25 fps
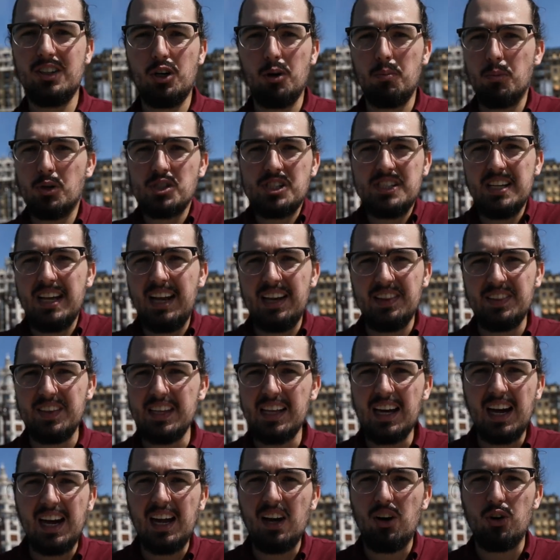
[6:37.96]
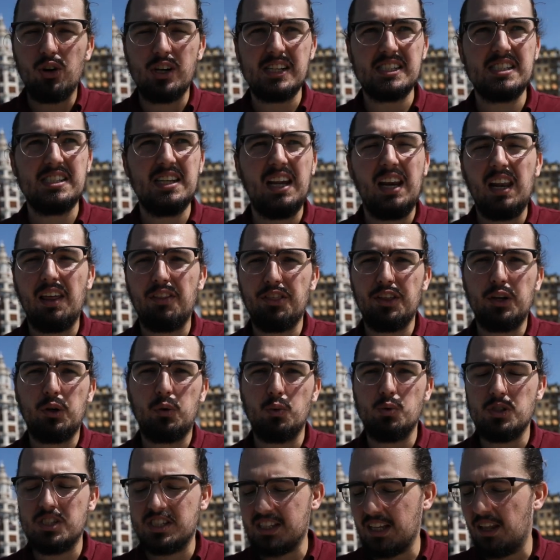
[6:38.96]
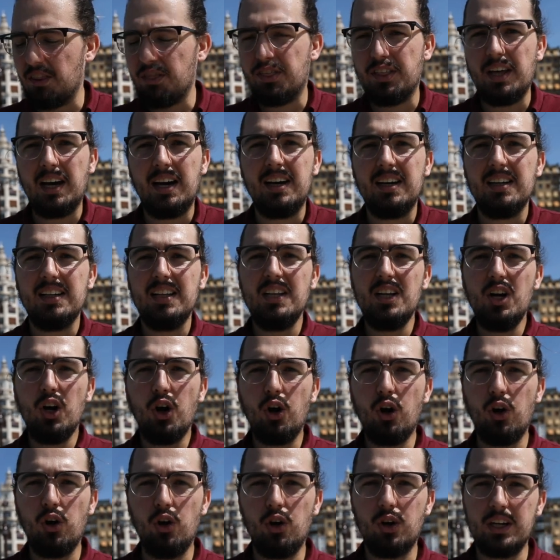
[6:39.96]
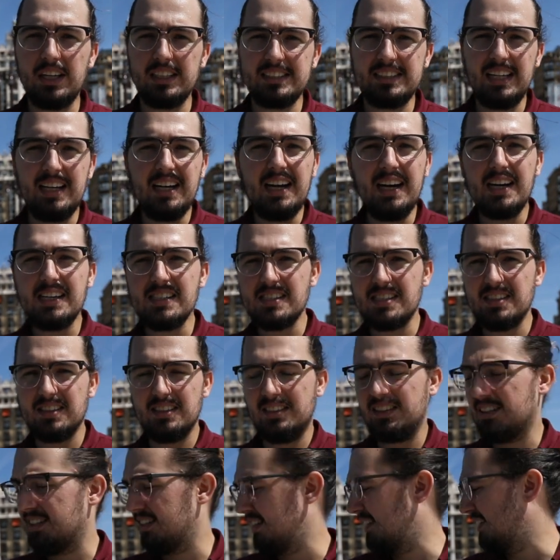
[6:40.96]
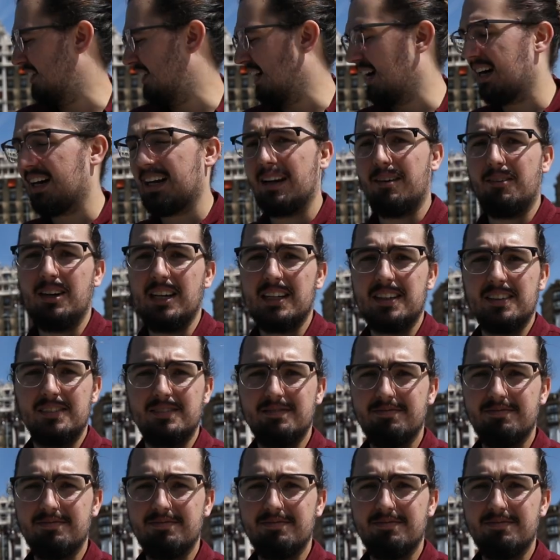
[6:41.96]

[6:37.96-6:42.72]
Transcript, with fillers: como sea el día, lo que sea la circunstancia, con lo que tengas y a grabar.